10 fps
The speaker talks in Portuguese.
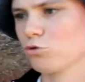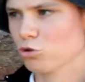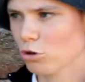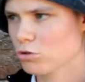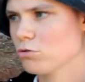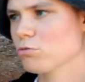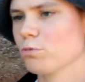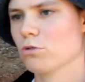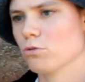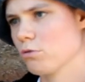os nossos,
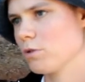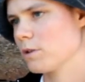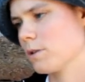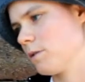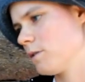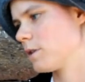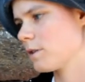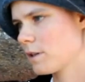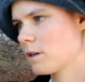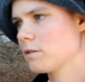porque eu estou a, a
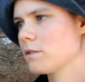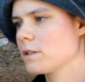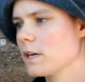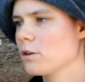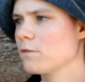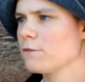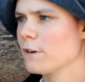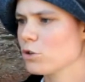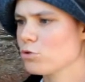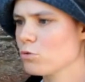tentar entrar em
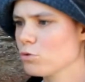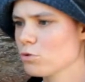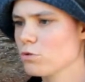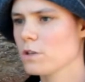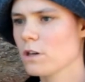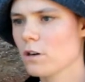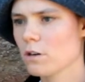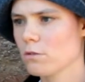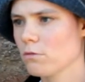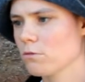vários cursos agora
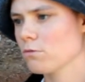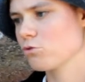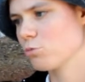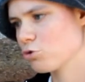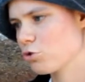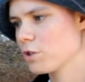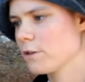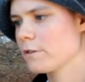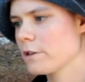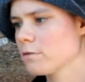com os meus dois
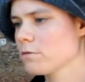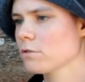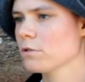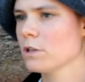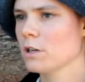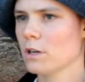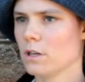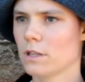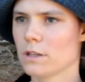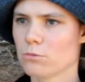cavalos
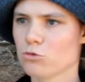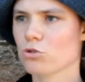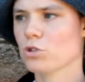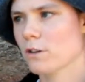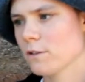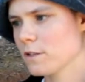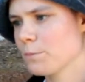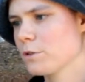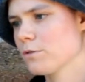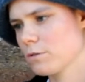e temos dois cavalos a
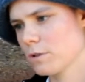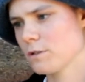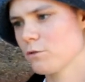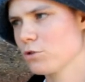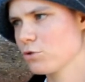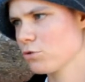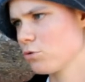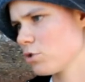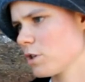penso e são esses dois